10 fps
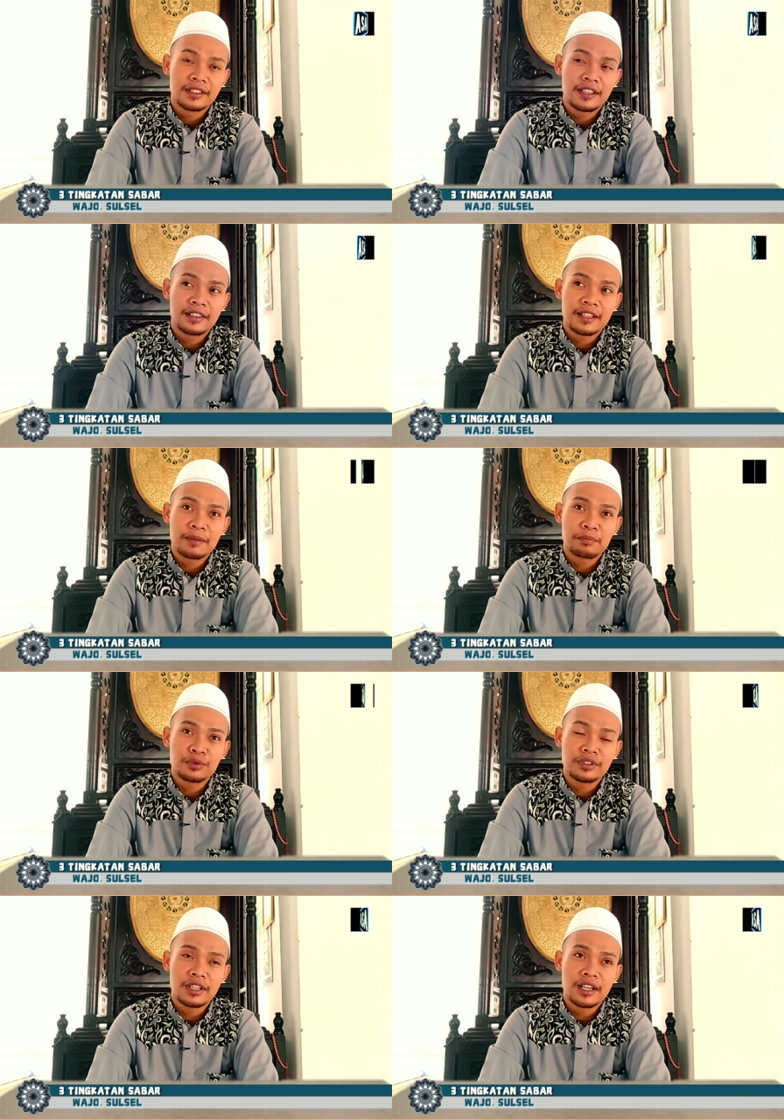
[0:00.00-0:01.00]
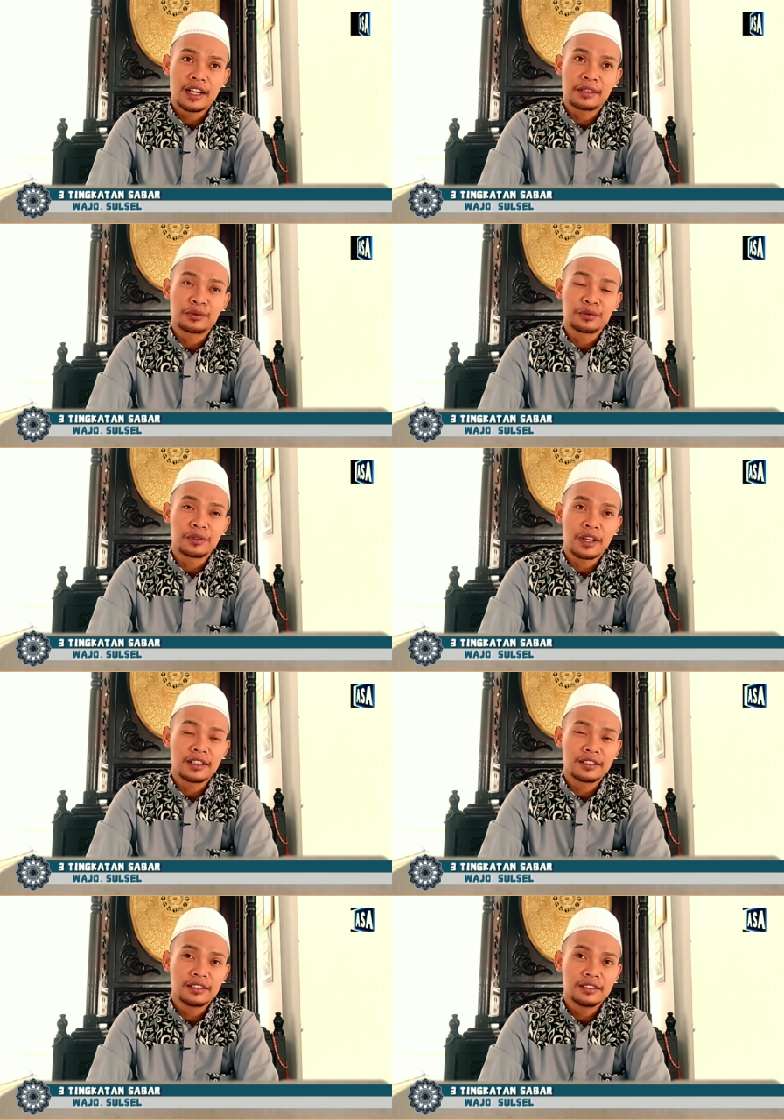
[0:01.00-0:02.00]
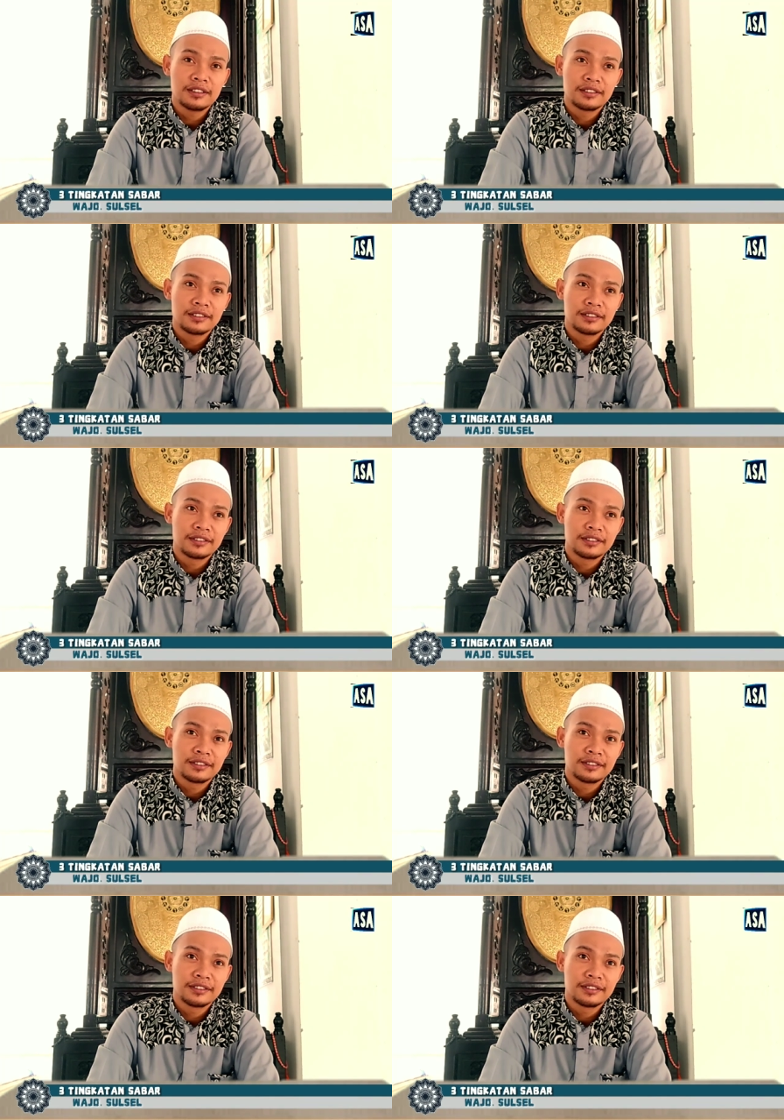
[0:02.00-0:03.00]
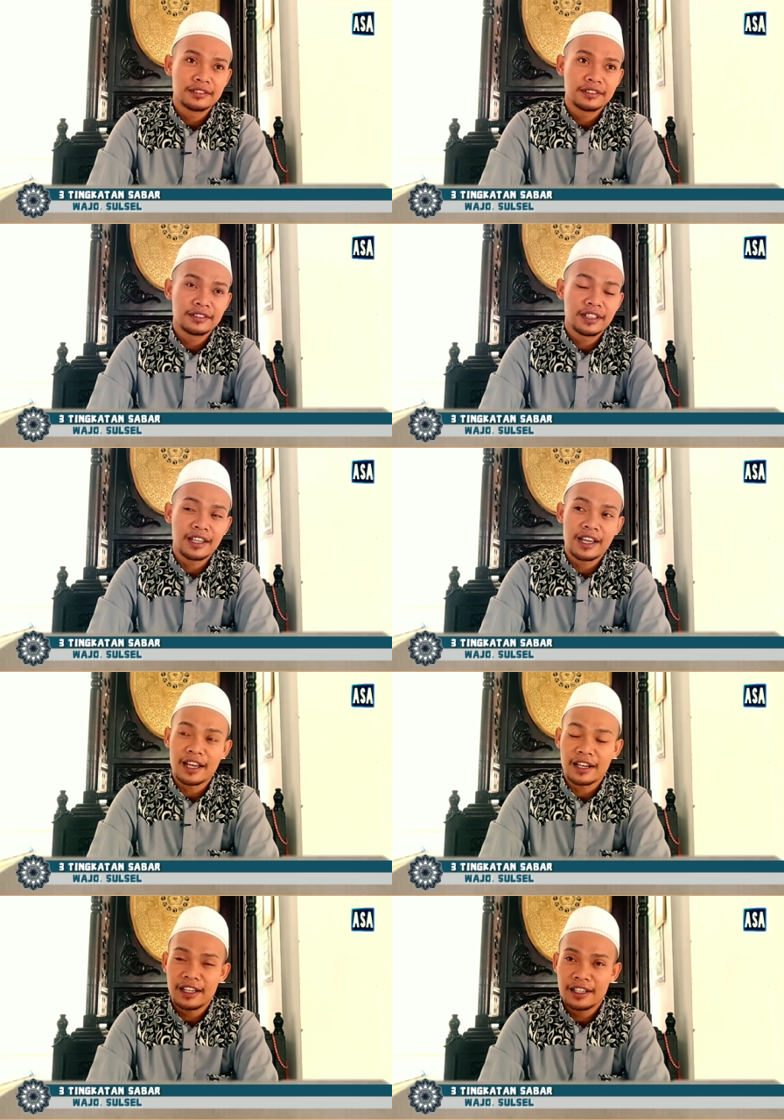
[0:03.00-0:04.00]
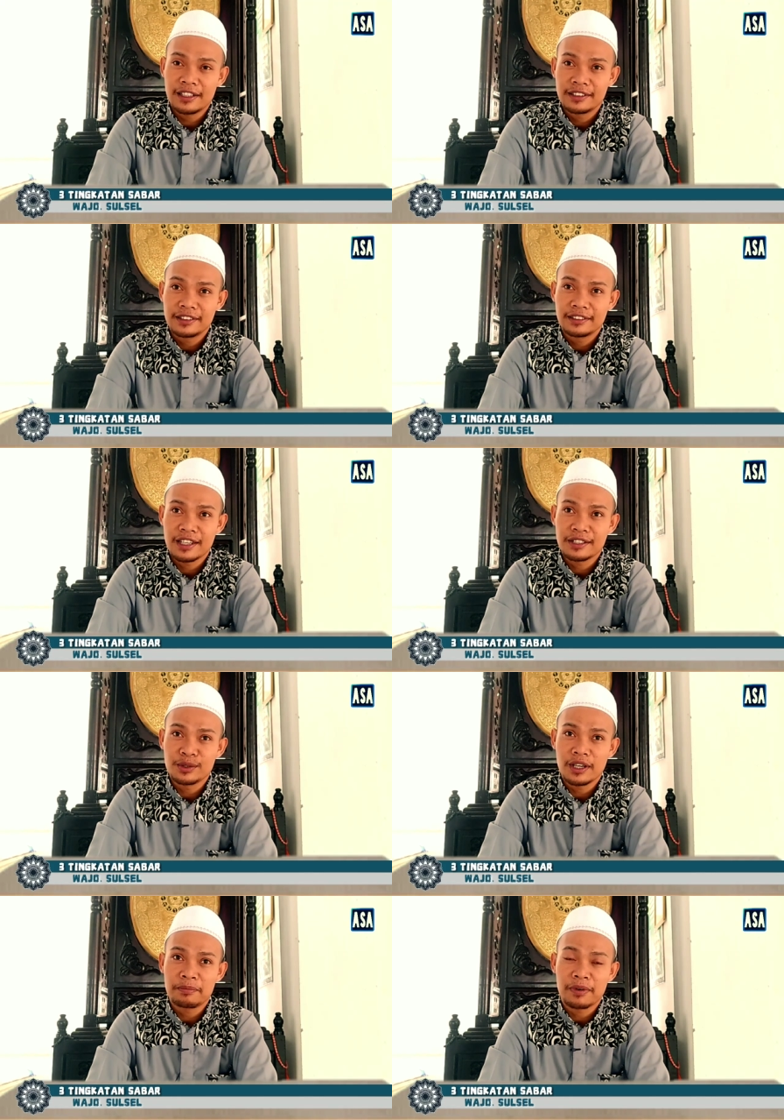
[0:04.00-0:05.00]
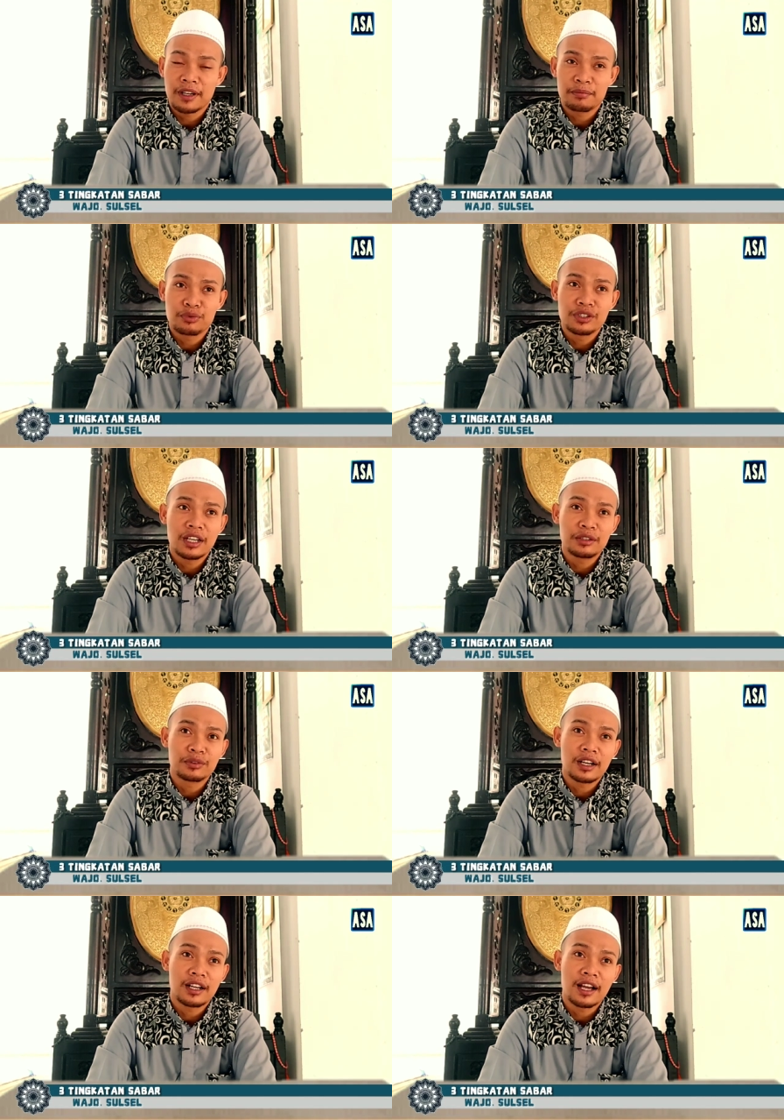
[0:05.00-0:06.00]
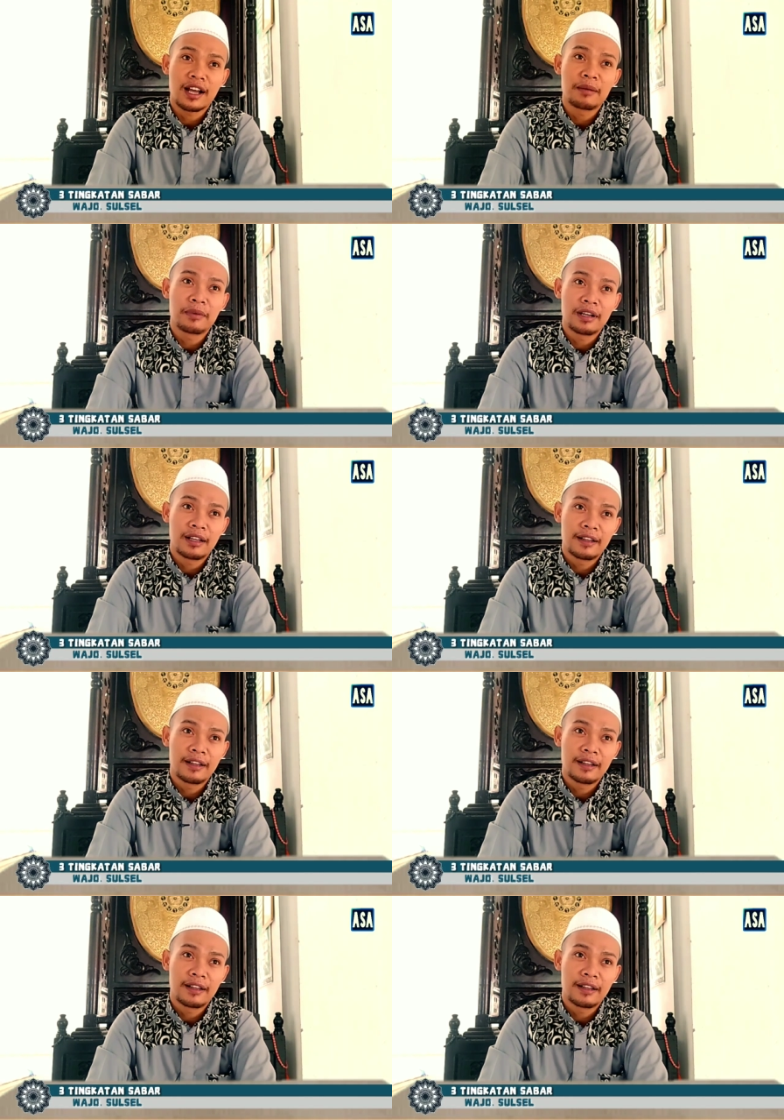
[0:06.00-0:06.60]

kita punya aturan negara dan juga punya aturan agama